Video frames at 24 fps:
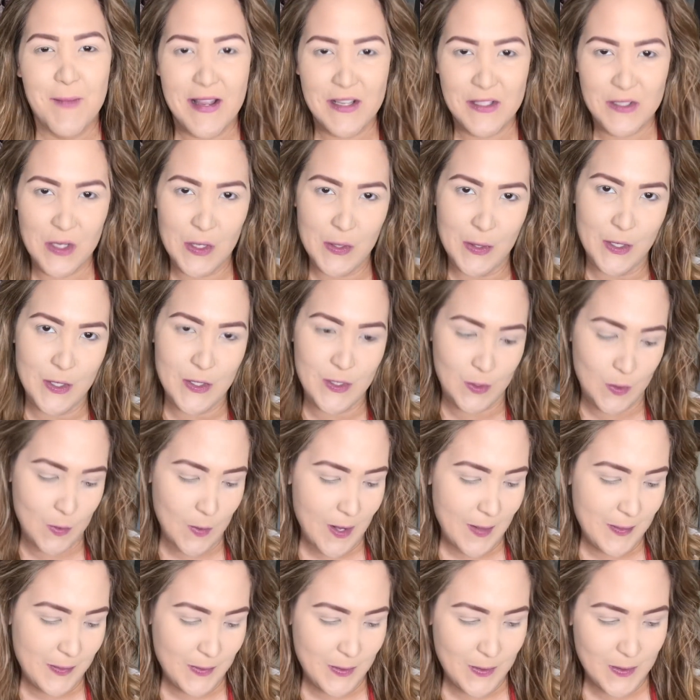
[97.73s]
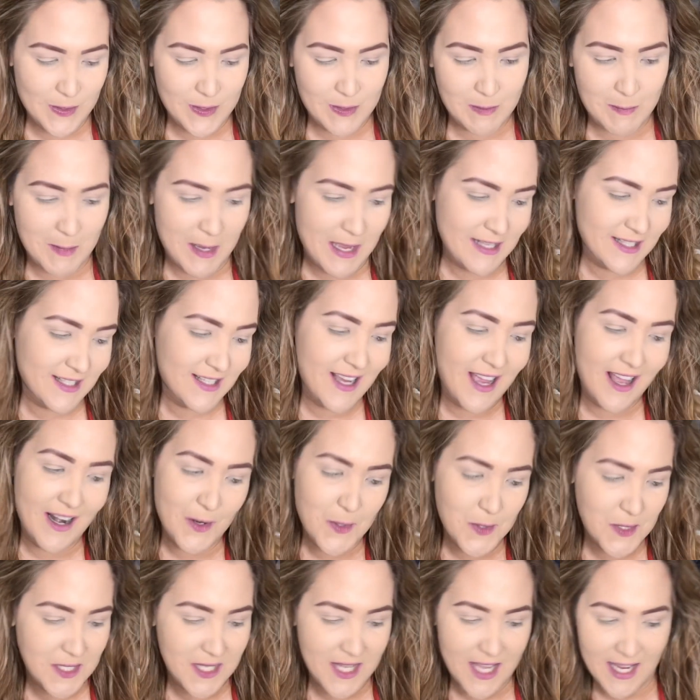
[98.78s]
más otros cuantos más, ya
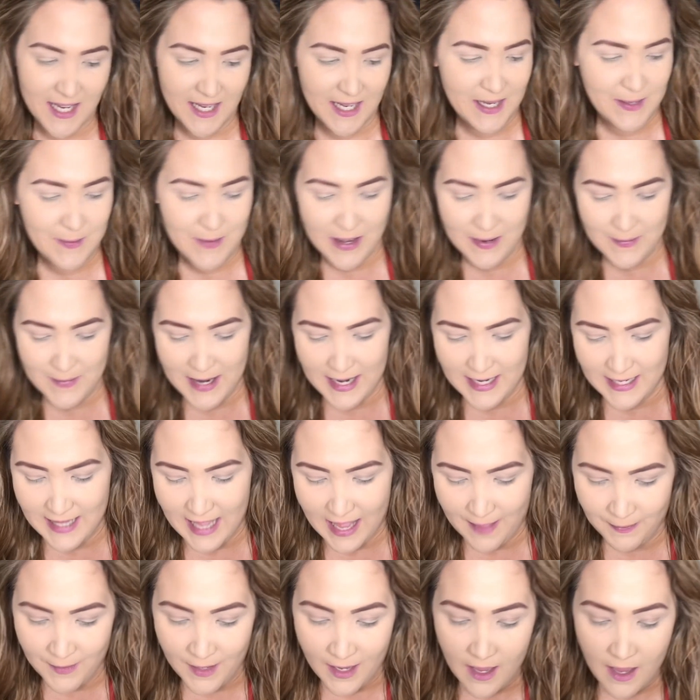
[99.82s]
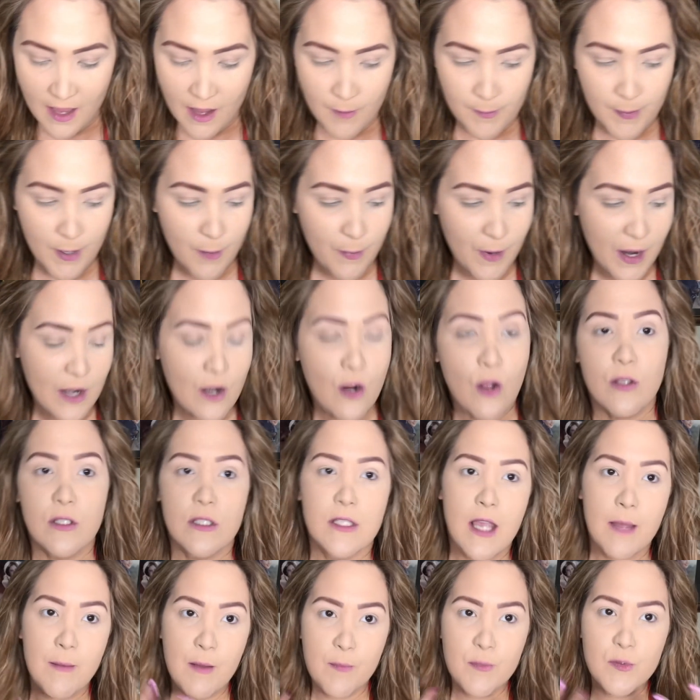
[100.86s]
lo sé, qué barbaridad. Pero bueno,
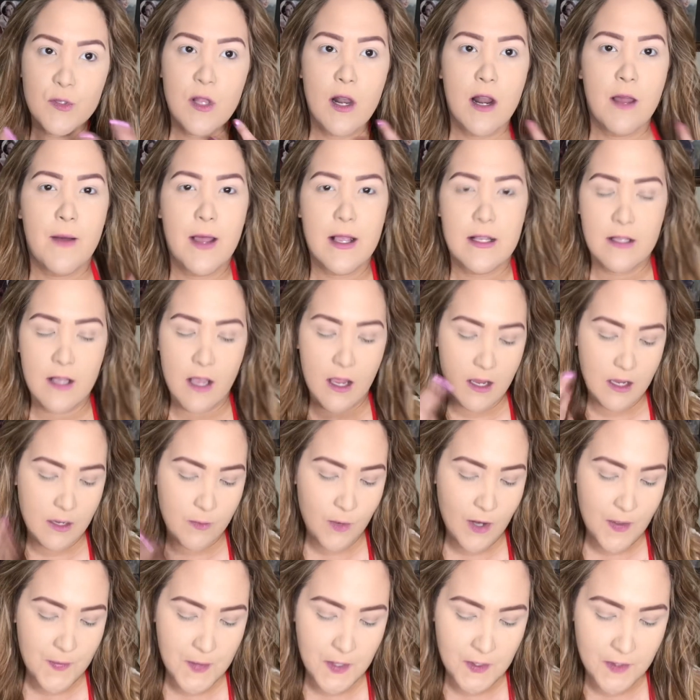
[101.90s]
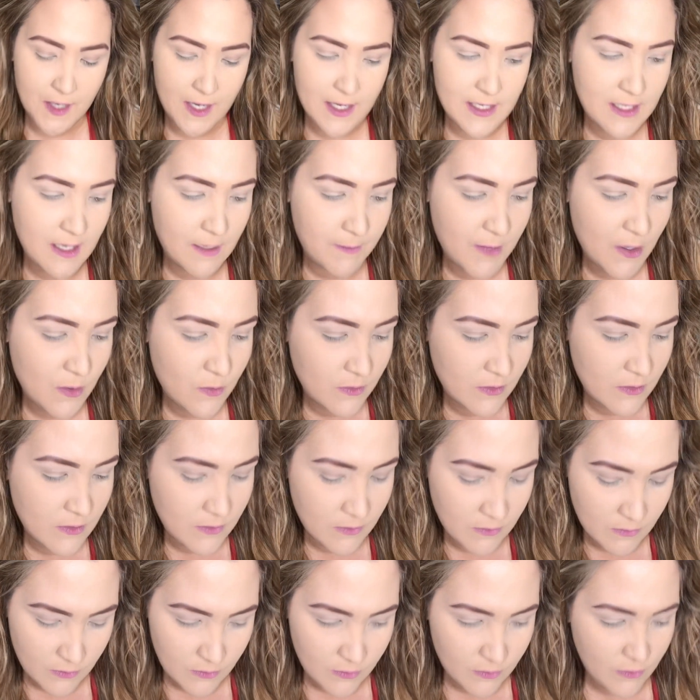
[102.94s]
ya me puse la base y voy a tratar de hacerme
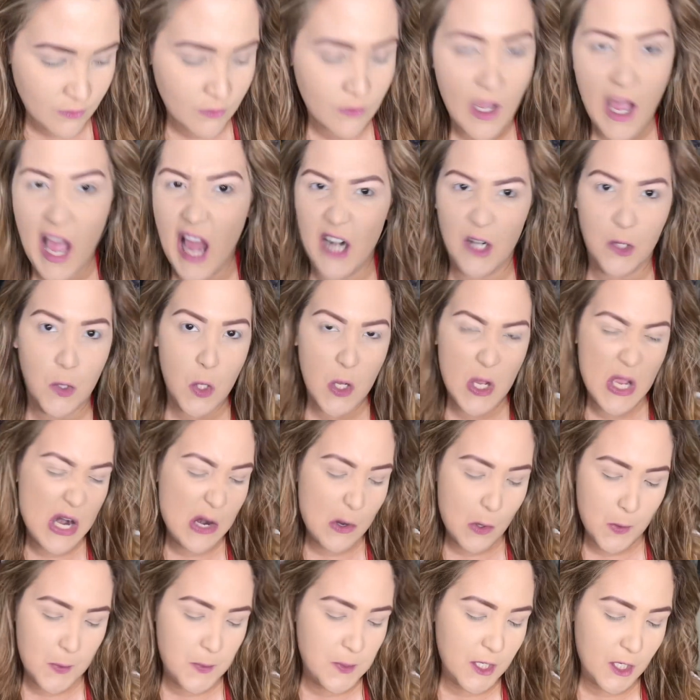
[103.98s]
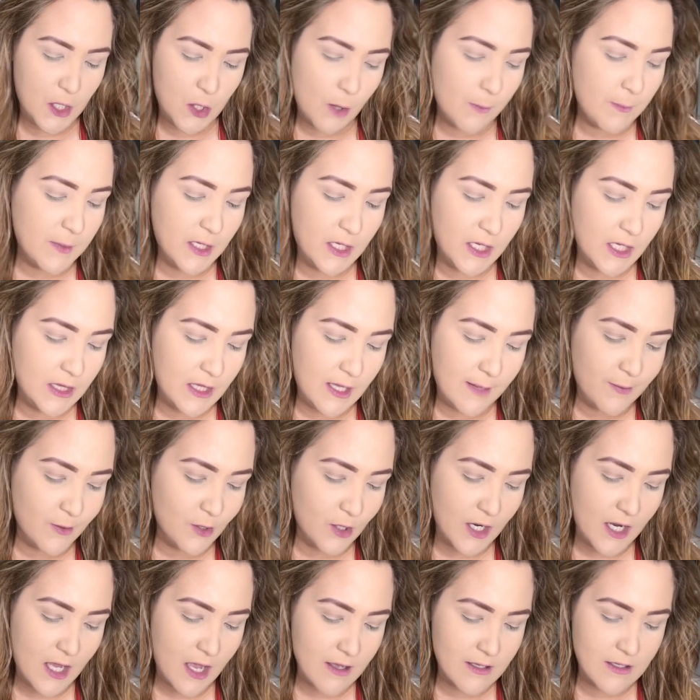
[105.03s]
algo erótico, mijita,
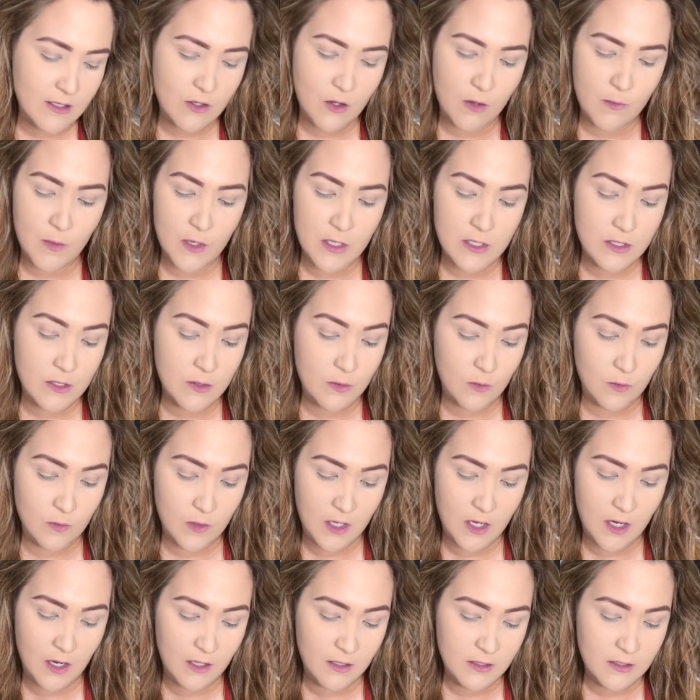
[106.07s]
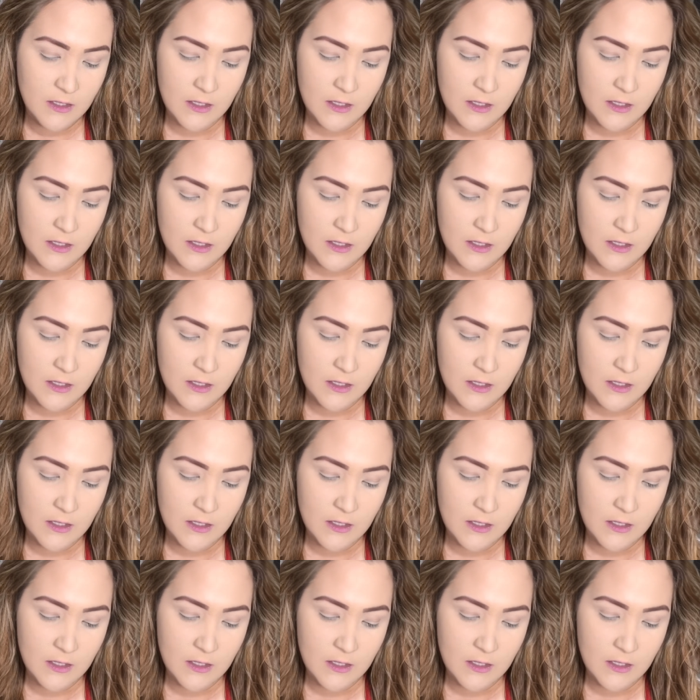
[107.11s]
porque ya ves cómo es una.